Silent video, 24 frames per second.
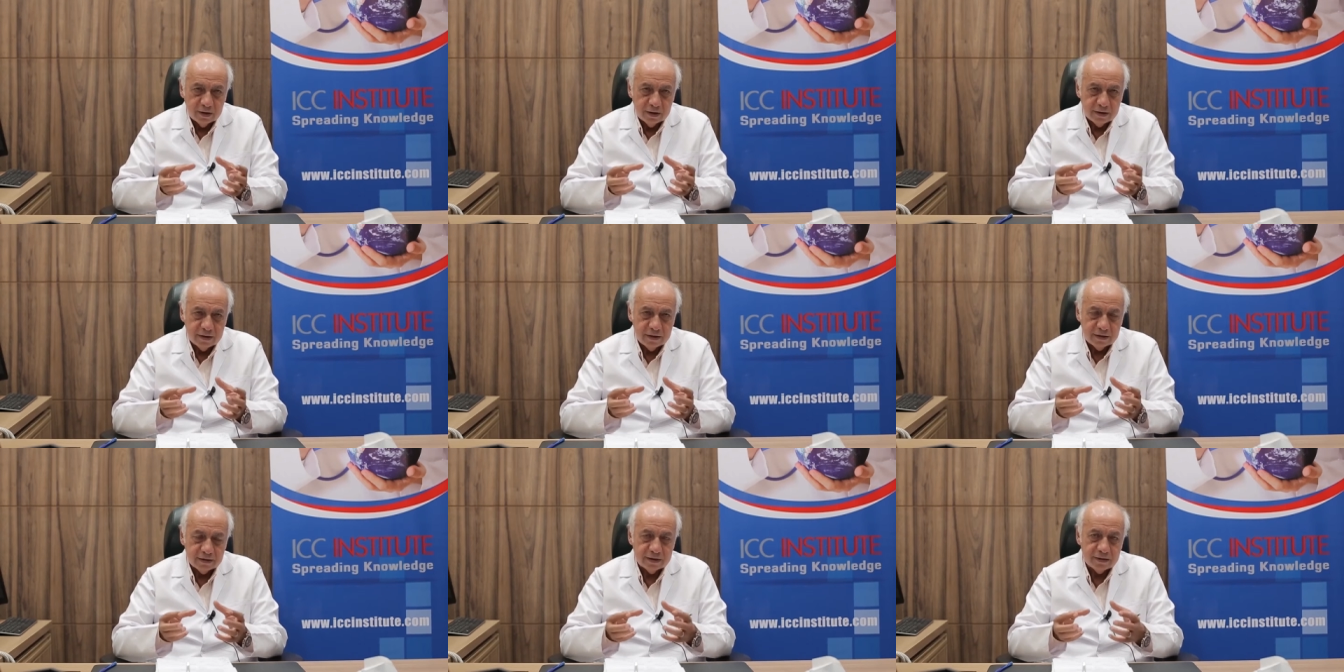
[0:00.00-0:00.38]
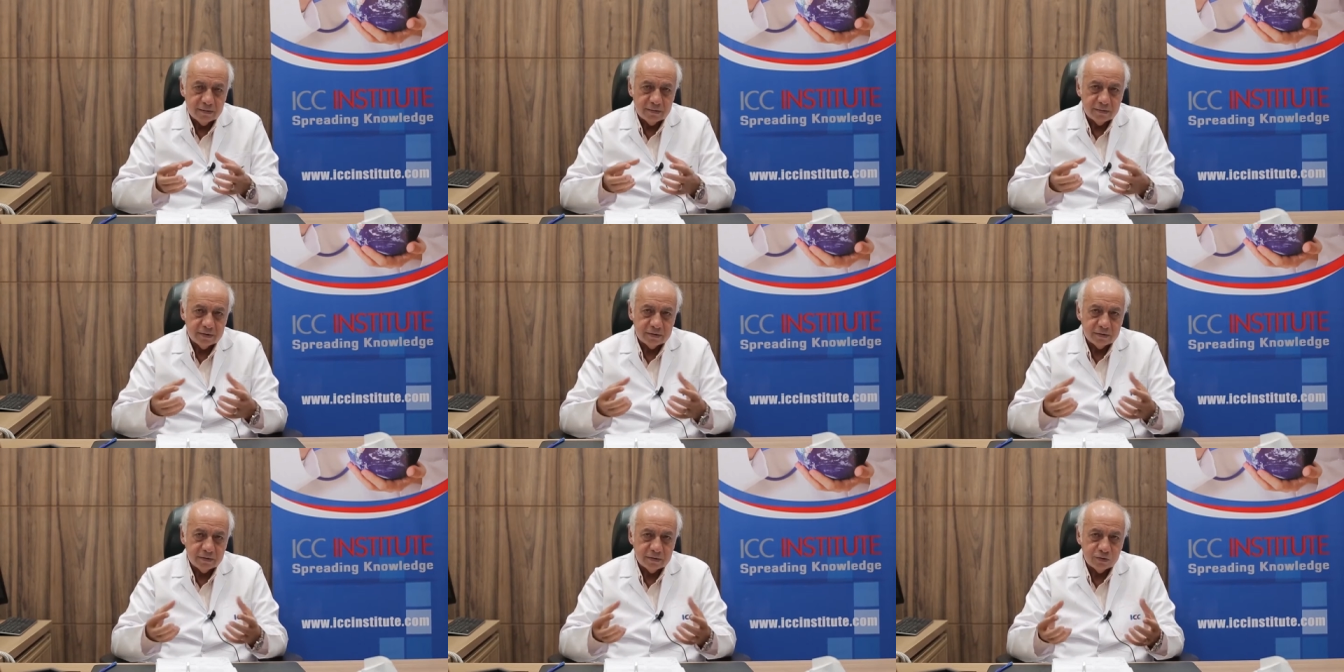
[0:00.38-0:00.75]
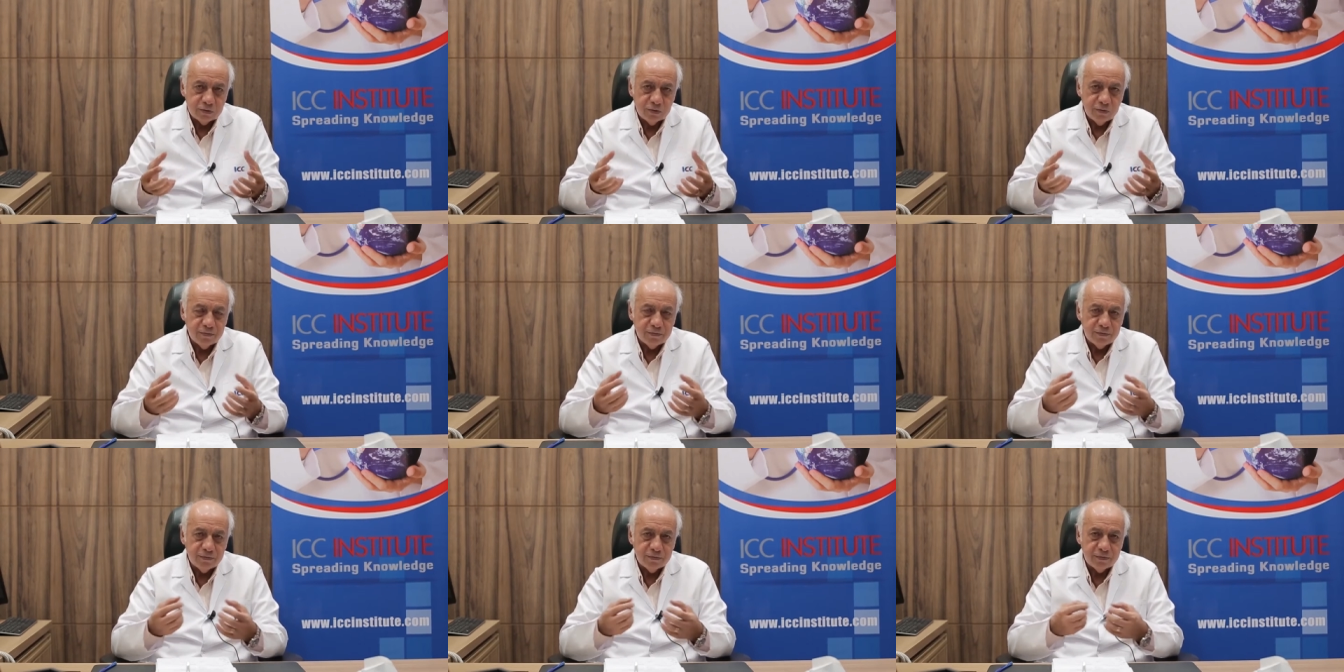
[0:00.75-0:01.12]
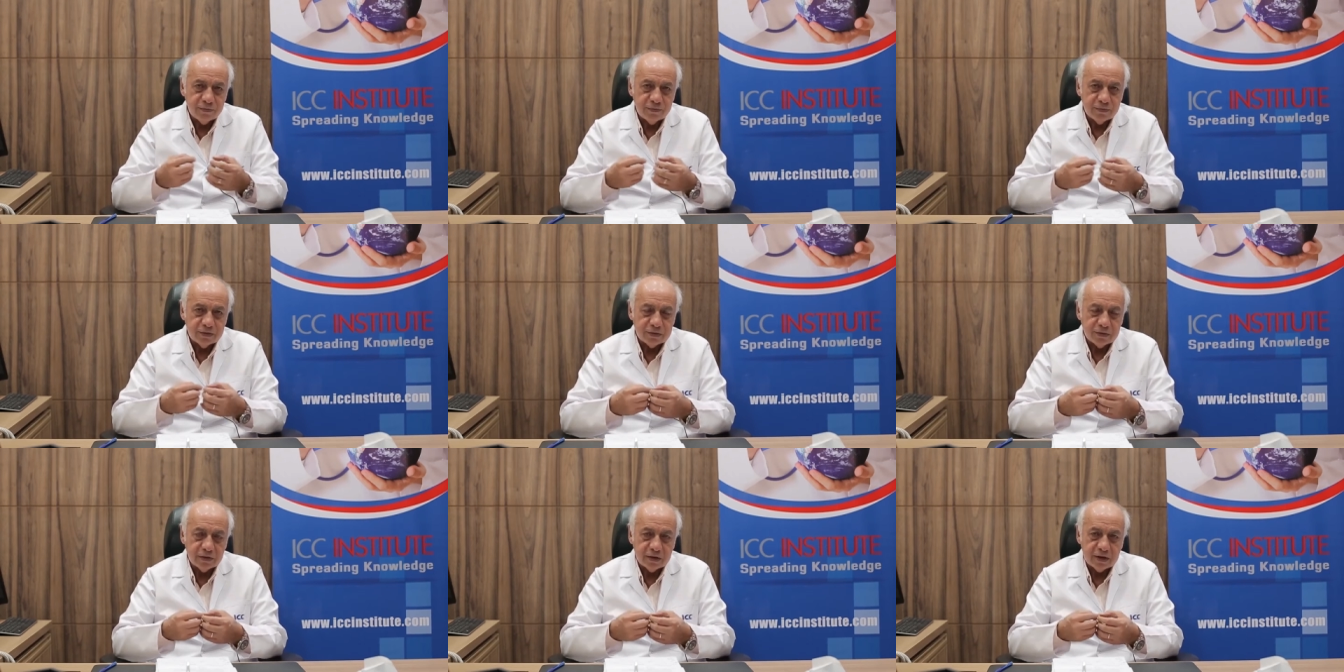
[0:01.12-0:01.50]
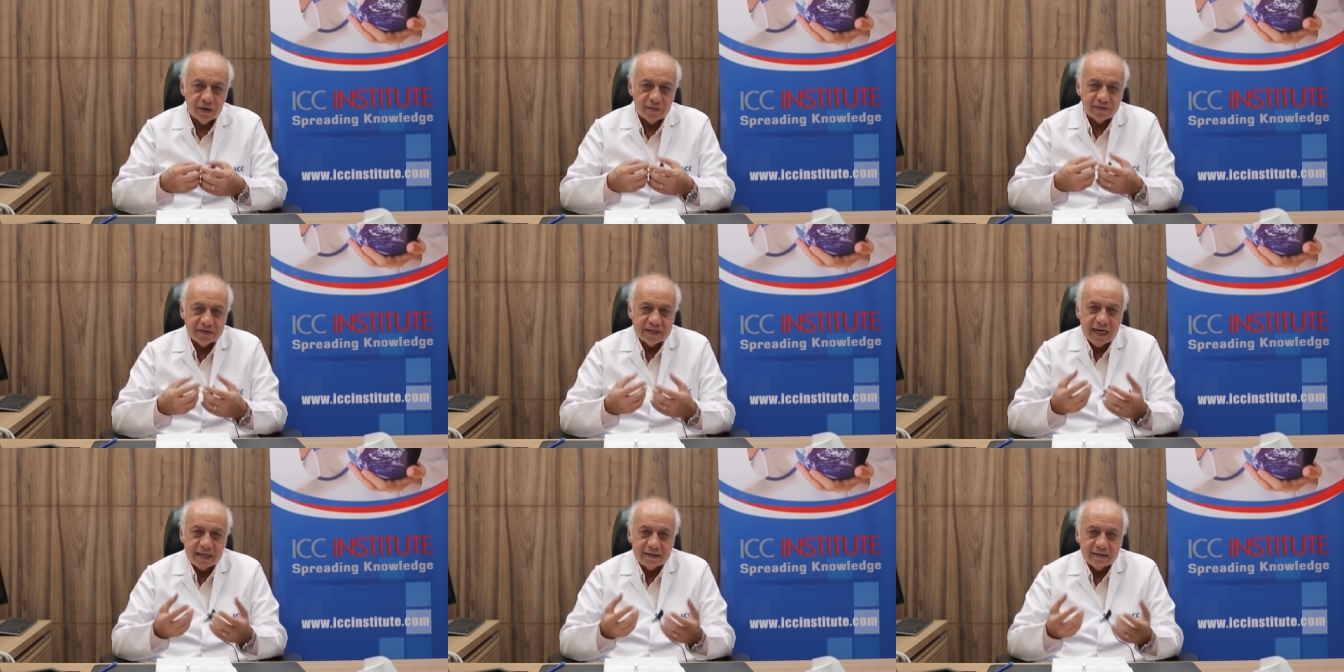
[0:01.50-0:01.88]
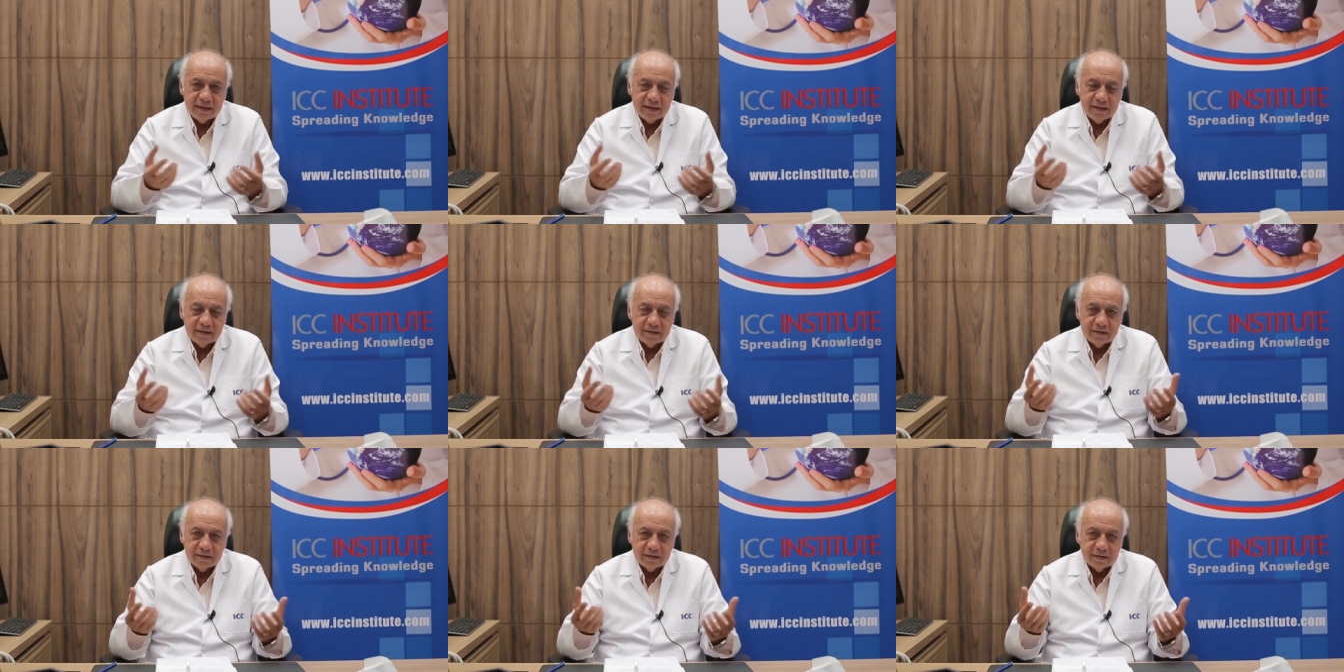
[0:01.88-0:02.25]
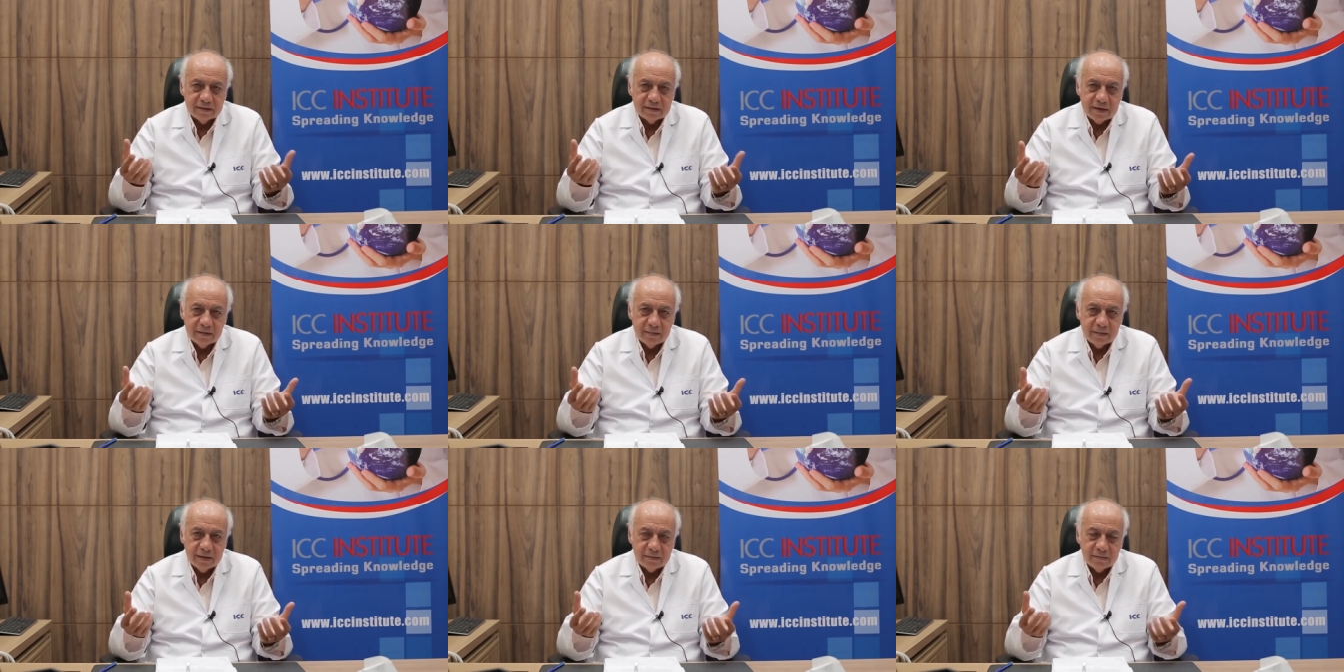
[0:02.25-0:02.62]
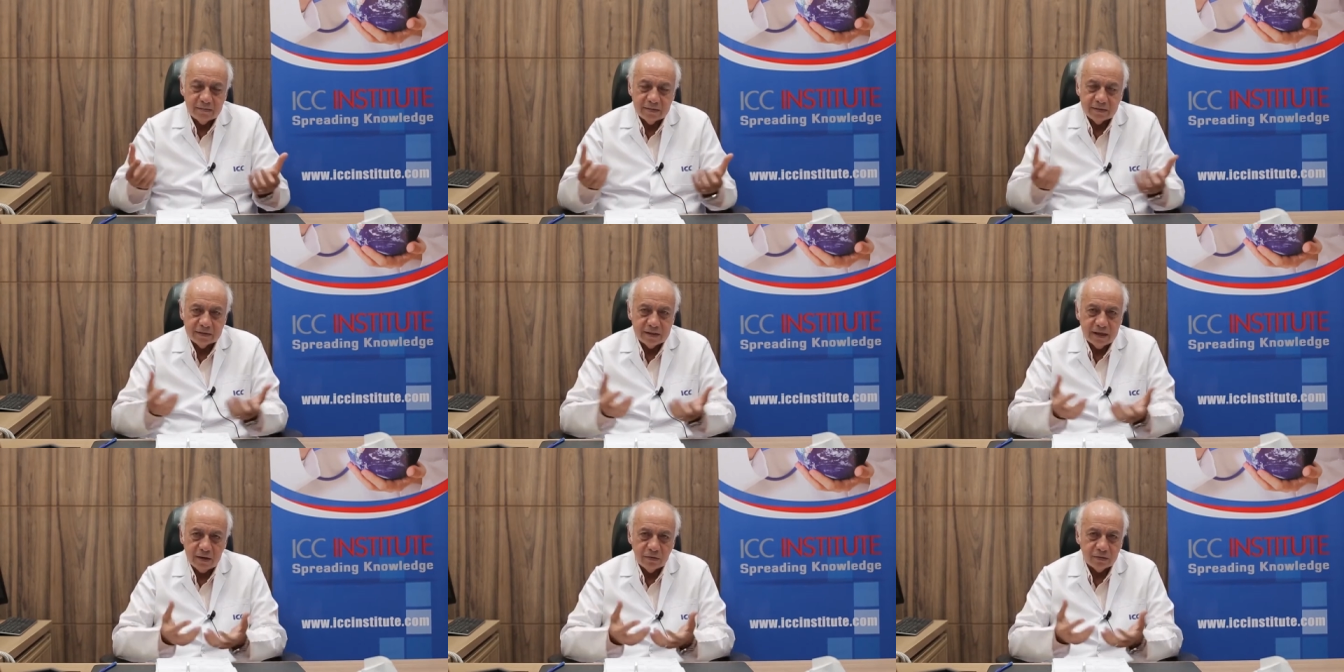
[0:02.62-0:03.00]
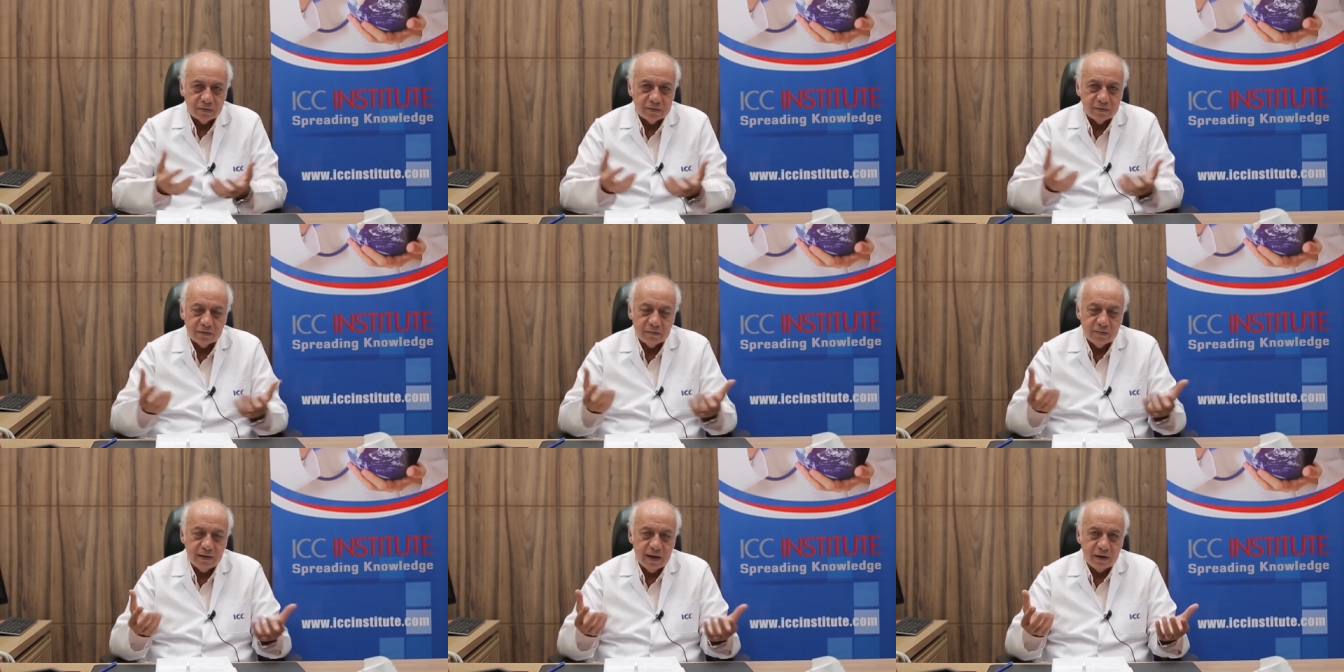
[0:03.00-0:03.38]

ان انت بتشوف بسرعه في ساعتين زمن بتاخد